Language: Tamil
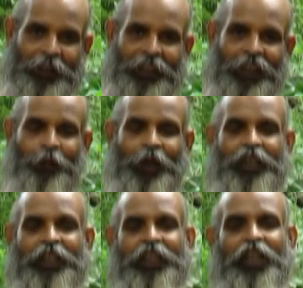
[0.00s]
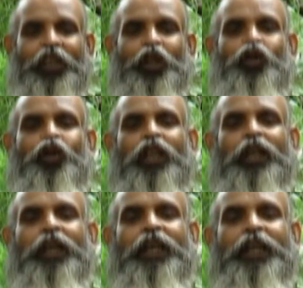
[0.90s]
நமக்கு எழுத்து சொல்ல
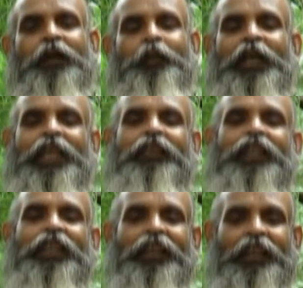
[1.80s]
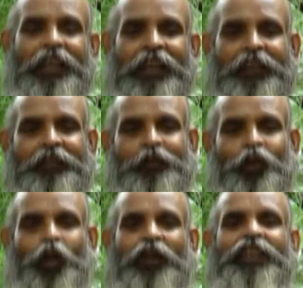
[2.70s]
பெரியவர்கள் இல்லை
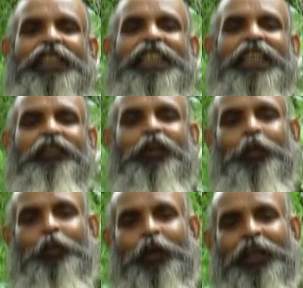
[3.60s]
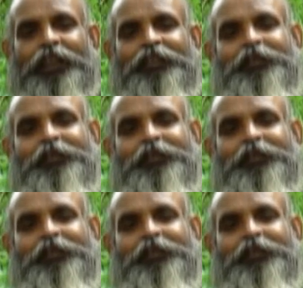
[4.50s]
கூட வச்சிக்க விருப்பப்படல